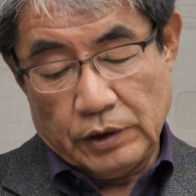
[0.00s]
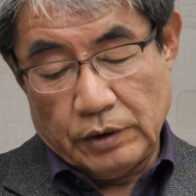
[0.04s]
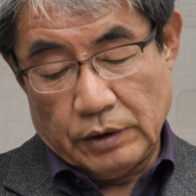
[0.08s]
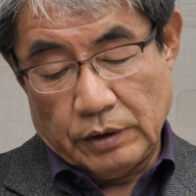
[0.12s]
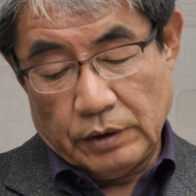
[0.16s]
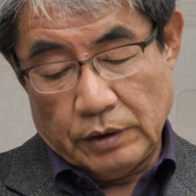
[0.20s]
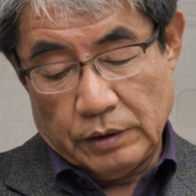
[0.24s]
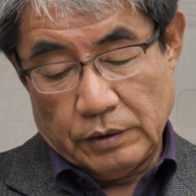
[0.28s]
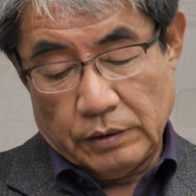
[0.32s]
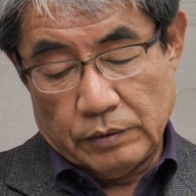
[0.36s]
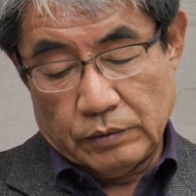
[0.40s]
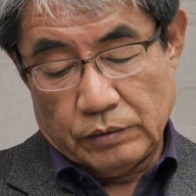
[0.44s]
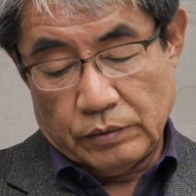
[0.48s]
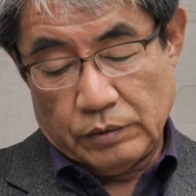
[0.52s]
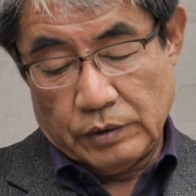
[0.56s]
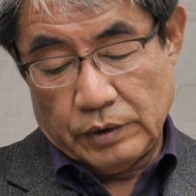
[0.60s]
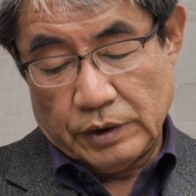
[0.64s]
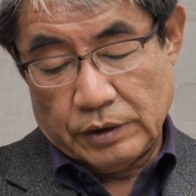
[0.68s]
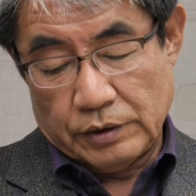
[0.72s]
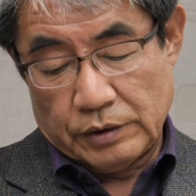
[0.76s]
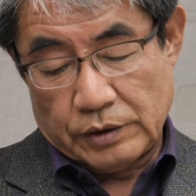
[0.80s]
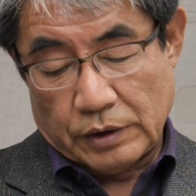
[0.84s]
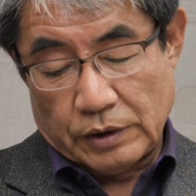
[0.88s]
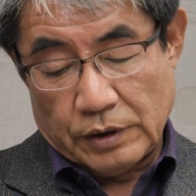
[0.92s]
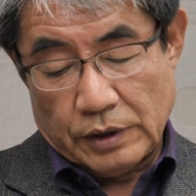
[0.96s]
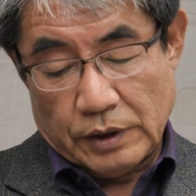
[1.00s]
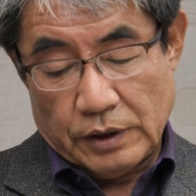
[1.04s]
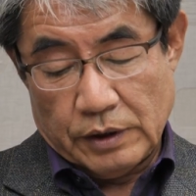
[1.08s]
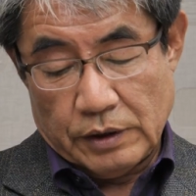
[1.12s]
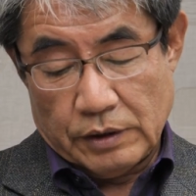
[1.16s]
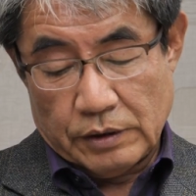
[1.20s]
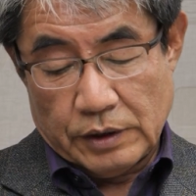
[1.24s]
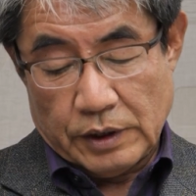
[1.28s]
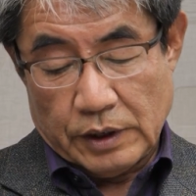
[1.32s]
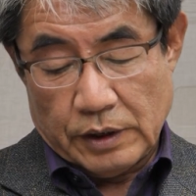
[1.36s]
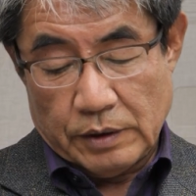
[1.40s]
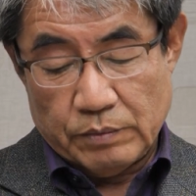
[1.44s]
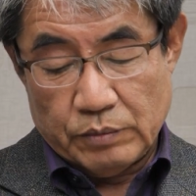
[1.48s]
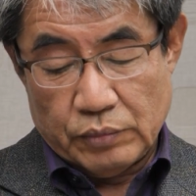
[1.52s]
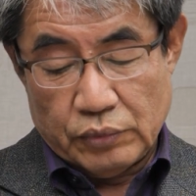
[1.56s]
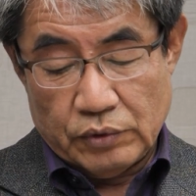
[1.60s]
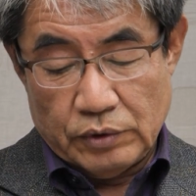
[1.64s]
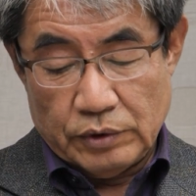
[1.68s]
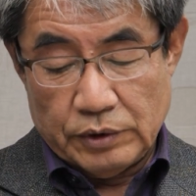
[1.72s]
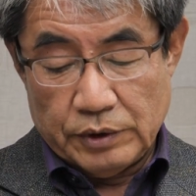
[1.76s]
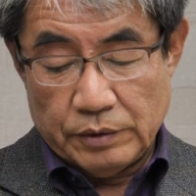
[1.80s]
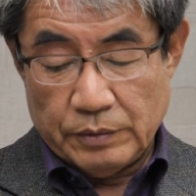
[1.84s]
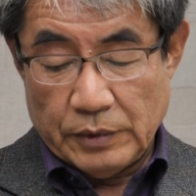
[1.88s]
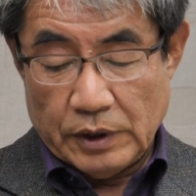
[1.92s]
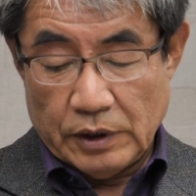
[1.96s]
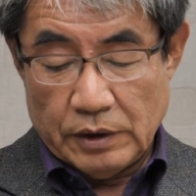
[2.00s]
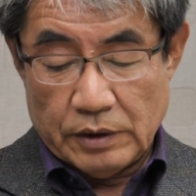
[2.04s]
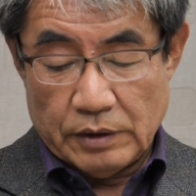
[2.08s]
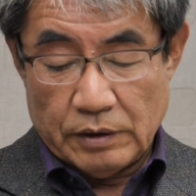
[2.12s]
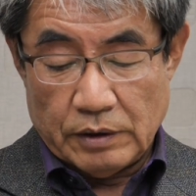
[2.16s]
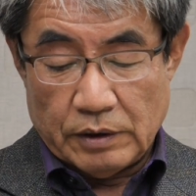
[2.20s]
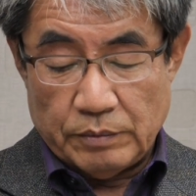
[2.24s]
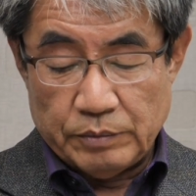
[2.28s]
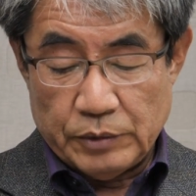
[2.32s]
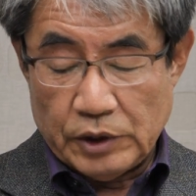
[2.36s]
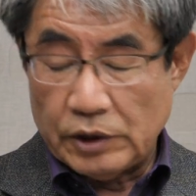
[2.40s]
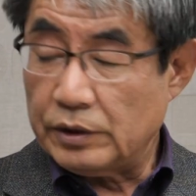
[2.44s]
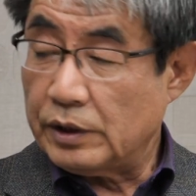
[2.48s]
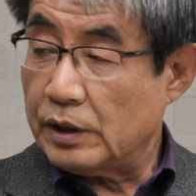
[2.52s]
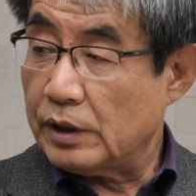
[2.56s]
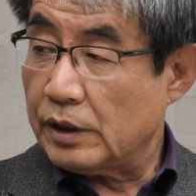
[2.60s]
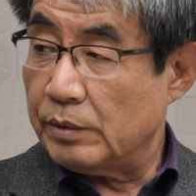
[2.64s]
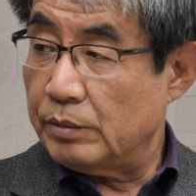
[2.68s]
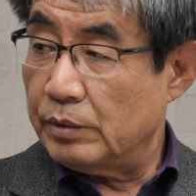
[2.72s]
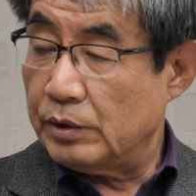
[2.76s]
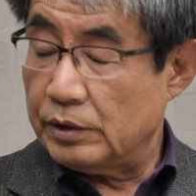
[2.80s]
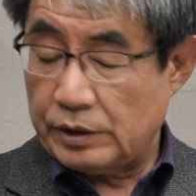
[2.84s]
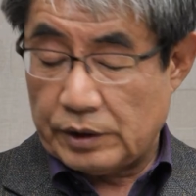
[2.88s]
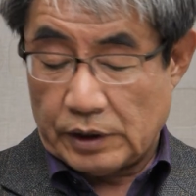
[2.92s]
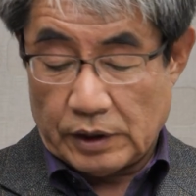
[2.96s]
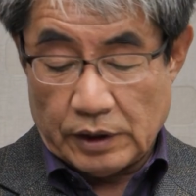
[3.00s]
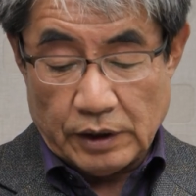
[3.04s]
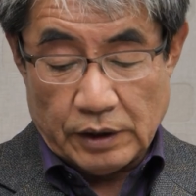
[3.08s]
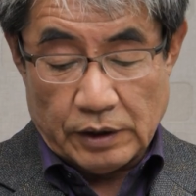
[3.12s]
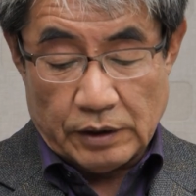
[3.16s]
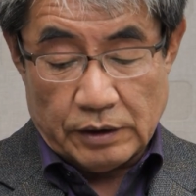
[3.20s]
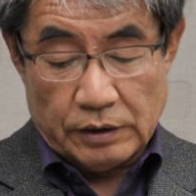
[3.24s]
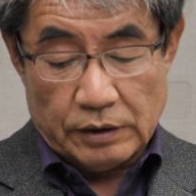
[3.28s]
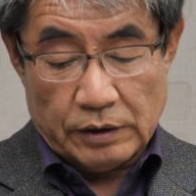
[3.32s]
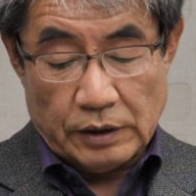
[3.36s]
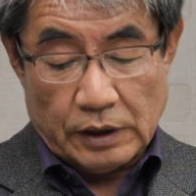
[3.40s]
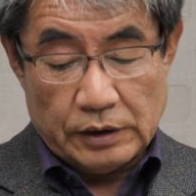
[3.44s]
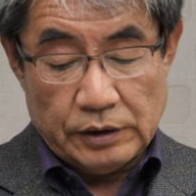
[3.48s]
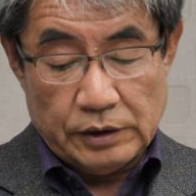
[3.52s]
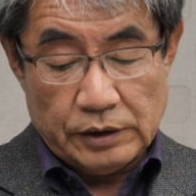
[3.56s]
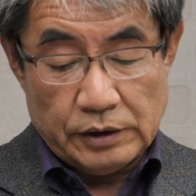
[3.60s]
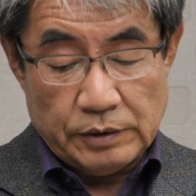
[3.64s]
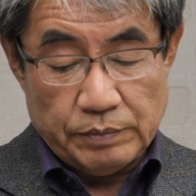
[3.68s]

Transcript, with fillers: 이거 우리 저희가 여기다가 물을 정말 엄청나게 엄청 부었죠. 제가- 제가